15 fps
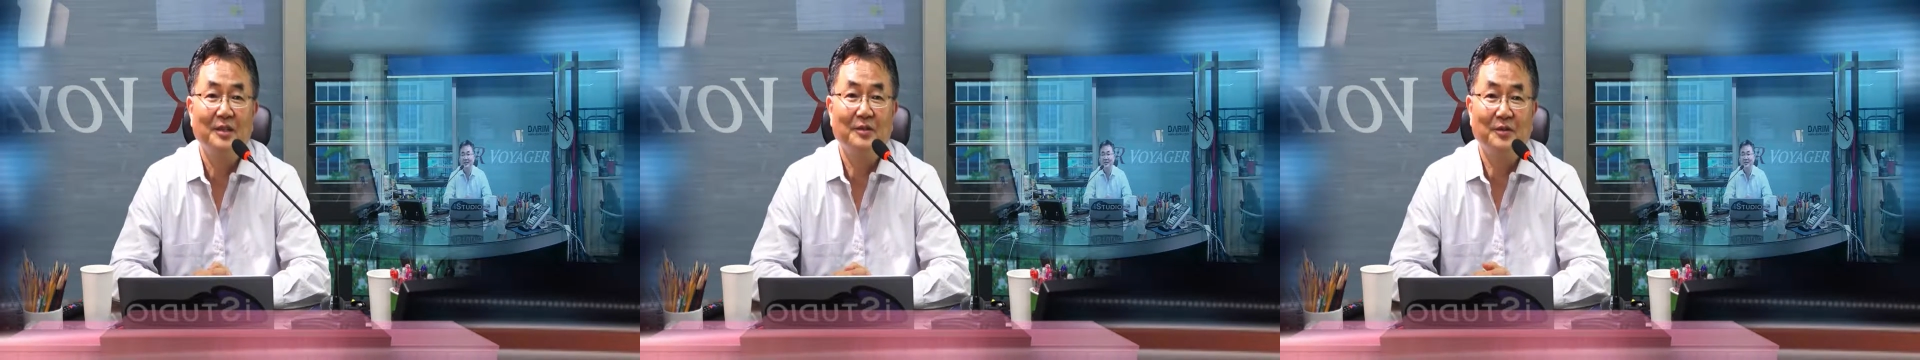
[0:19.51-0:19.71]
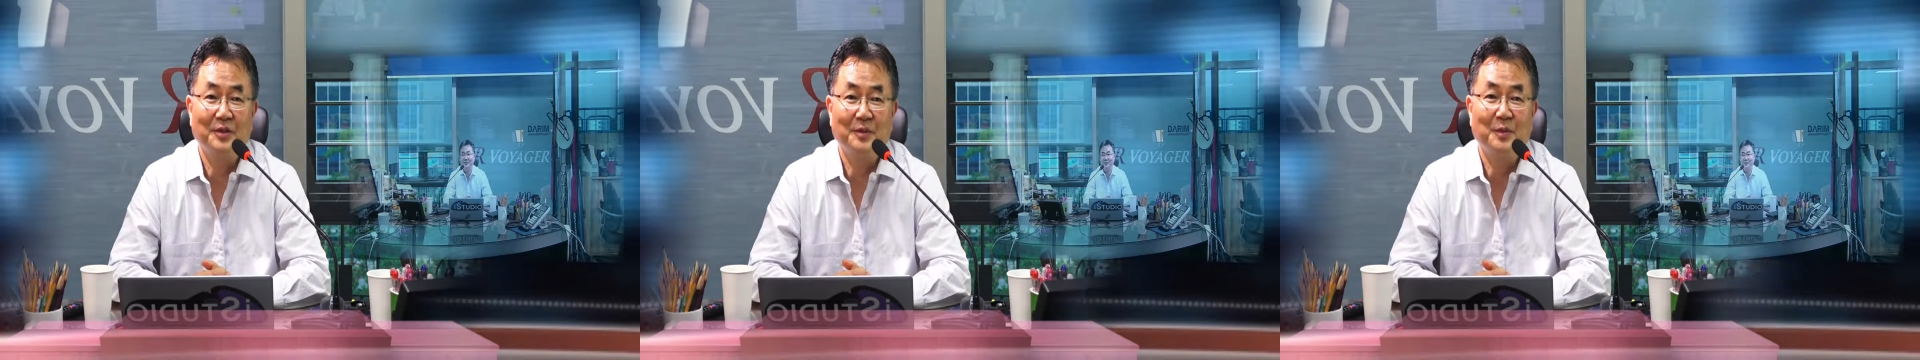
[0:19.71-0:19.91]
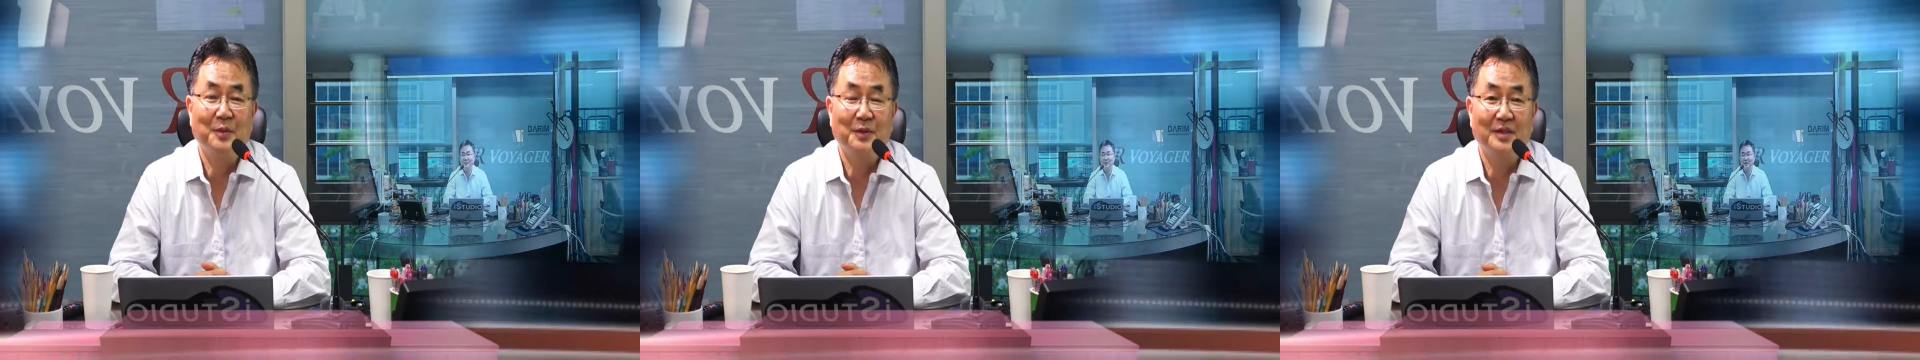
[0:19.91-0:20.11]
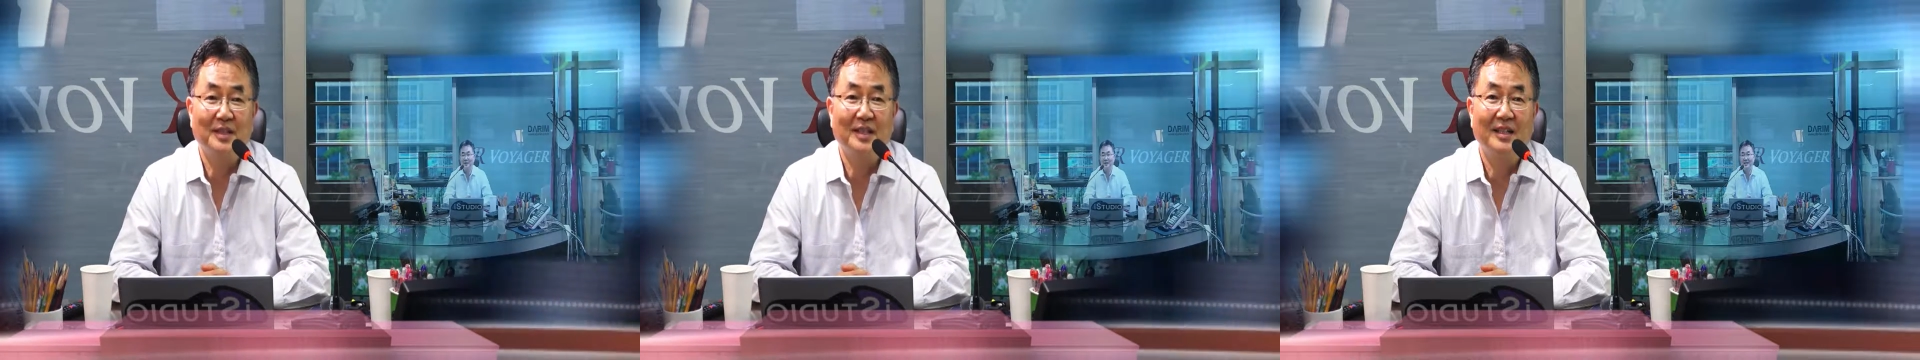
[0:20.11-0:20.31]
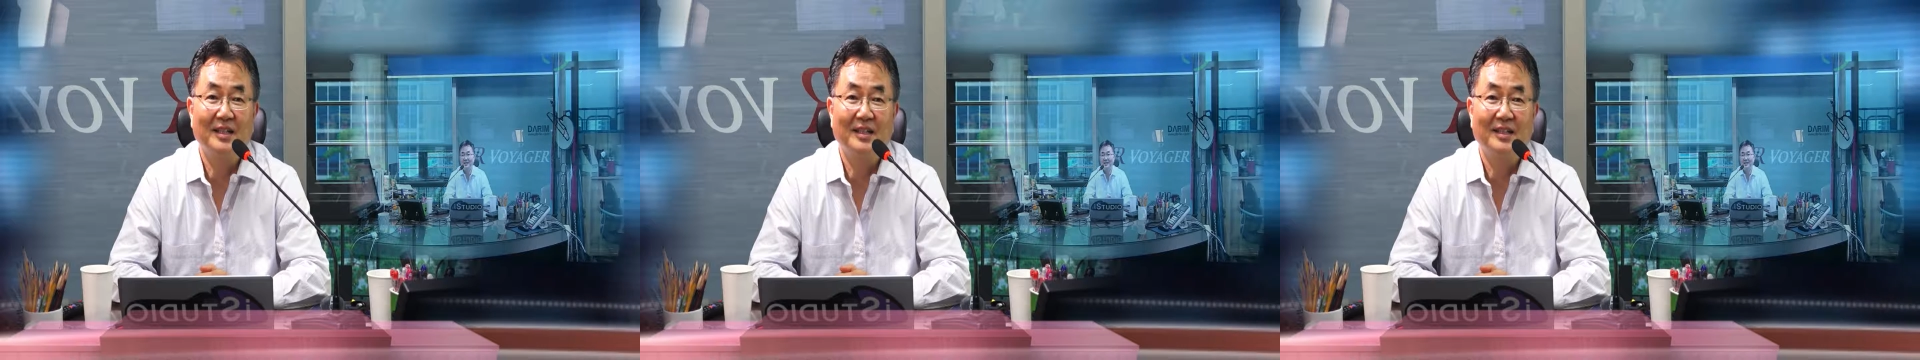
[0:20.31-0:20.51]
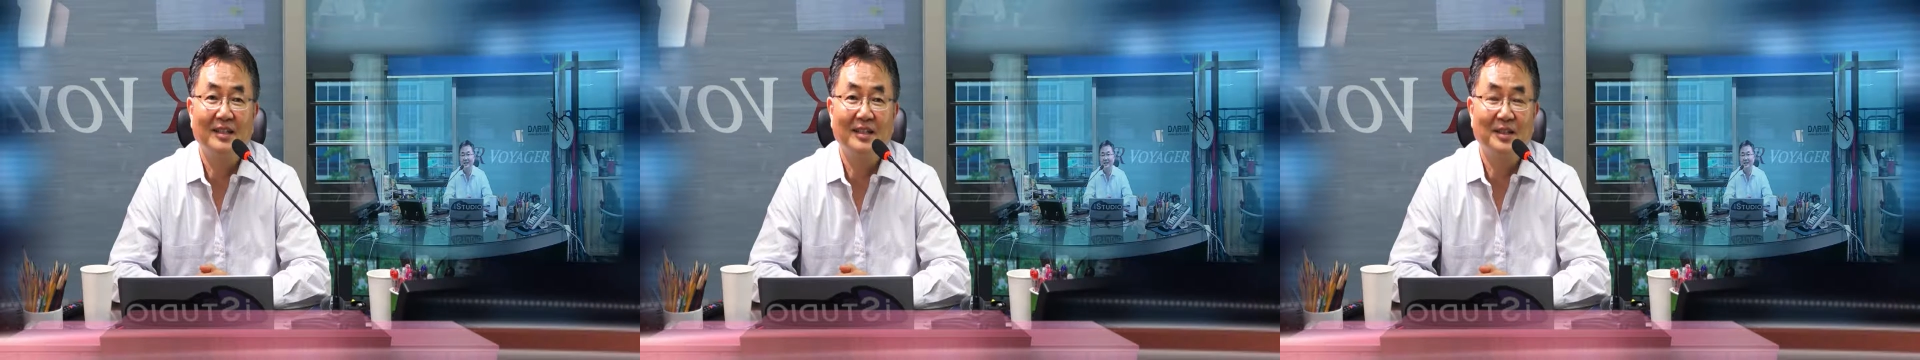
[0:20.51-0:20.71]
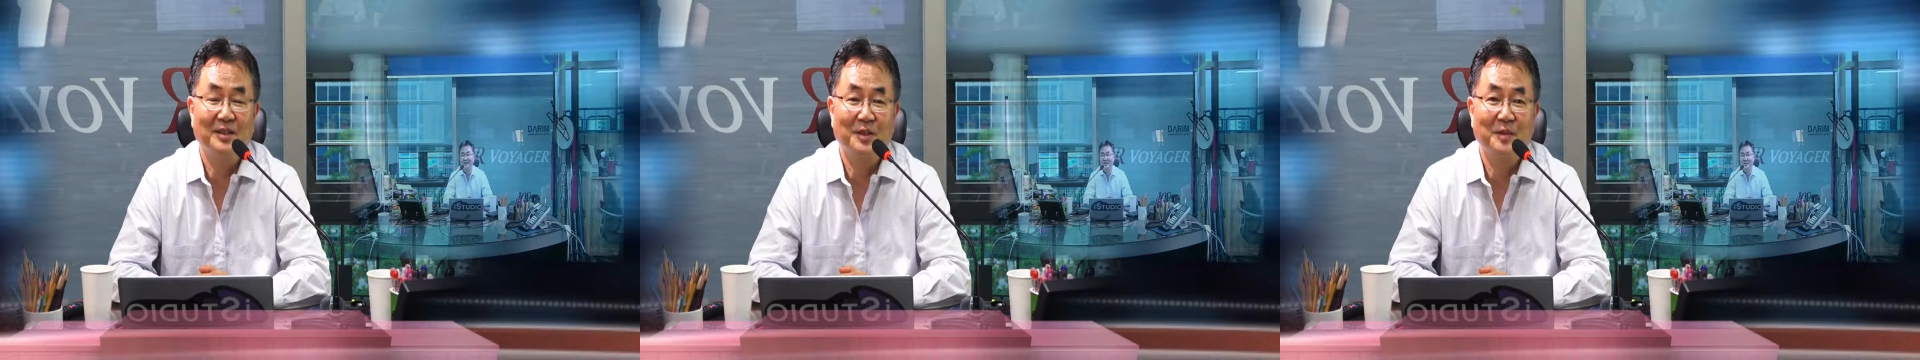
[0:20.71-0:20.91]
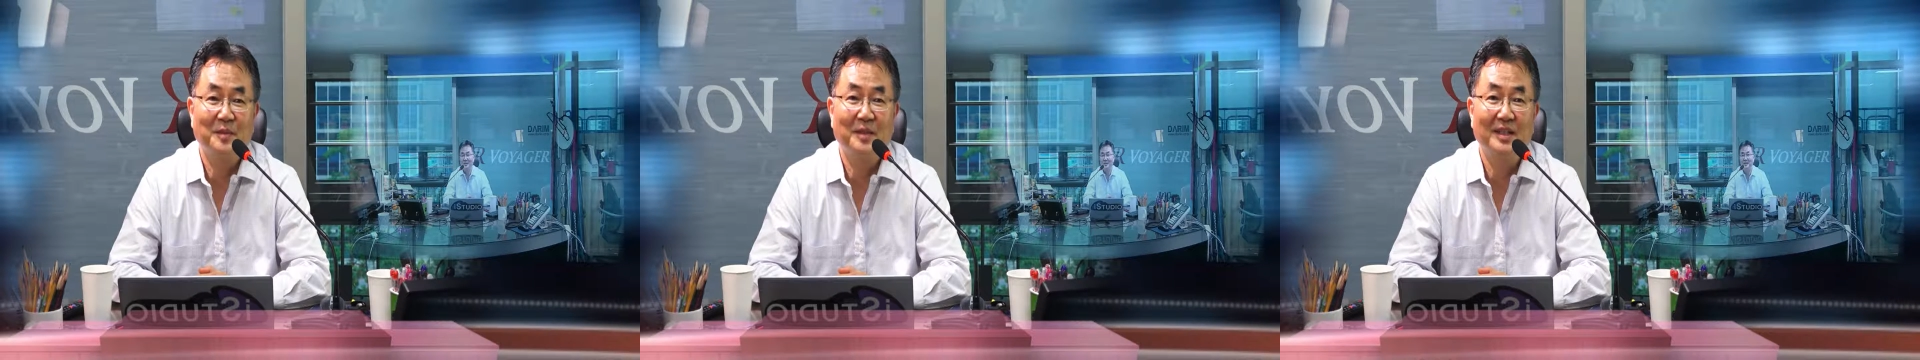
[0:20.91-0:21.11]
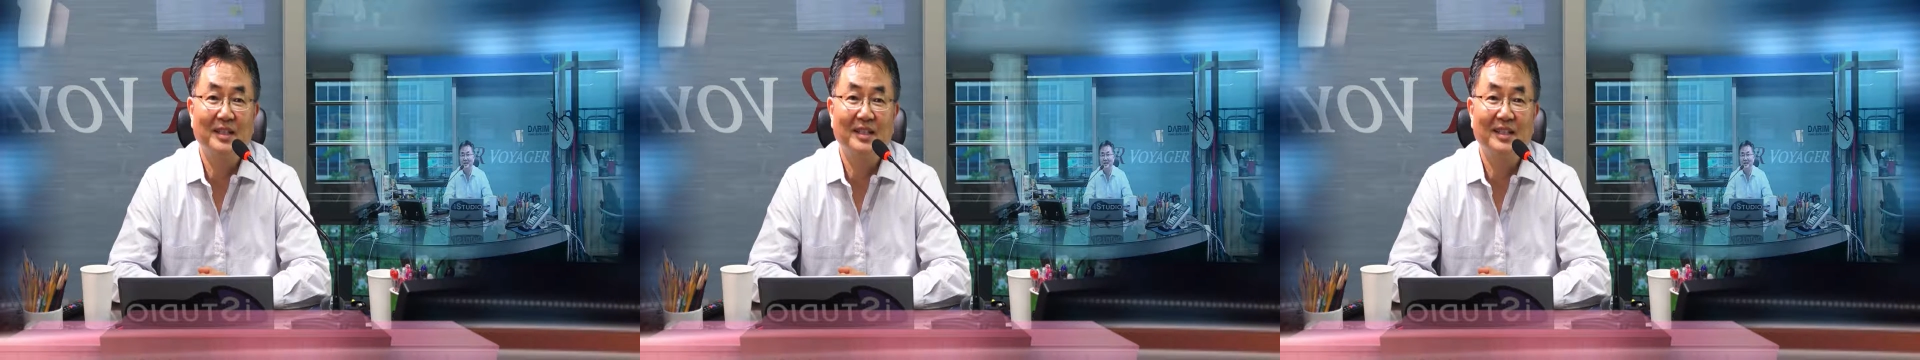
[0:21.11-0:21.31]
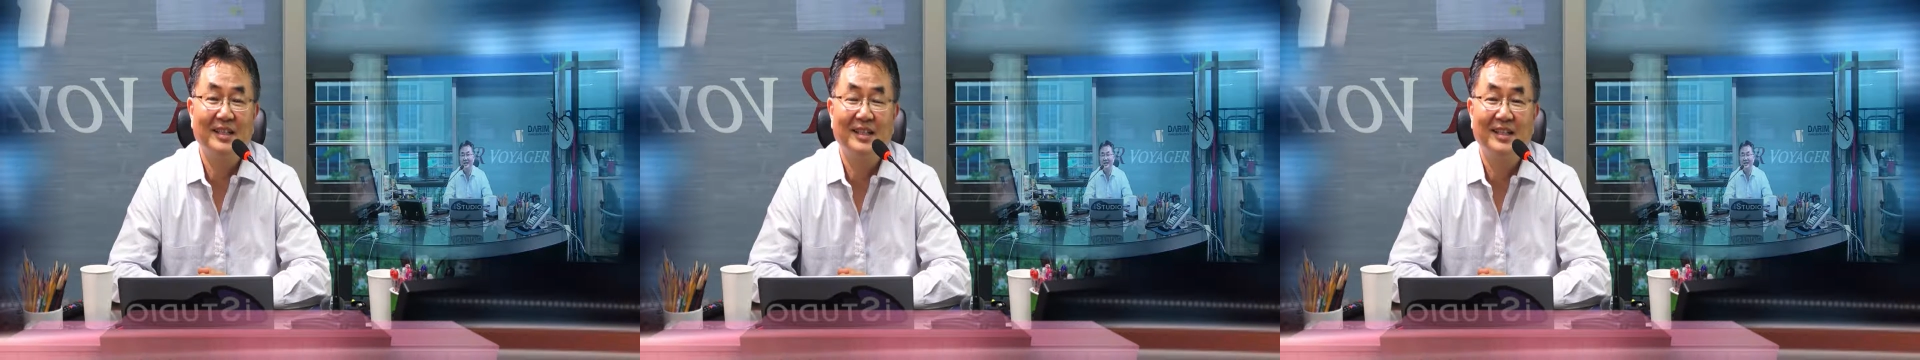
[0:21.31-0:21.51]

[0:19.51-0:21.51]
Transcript: 우리 모두가 아, 정말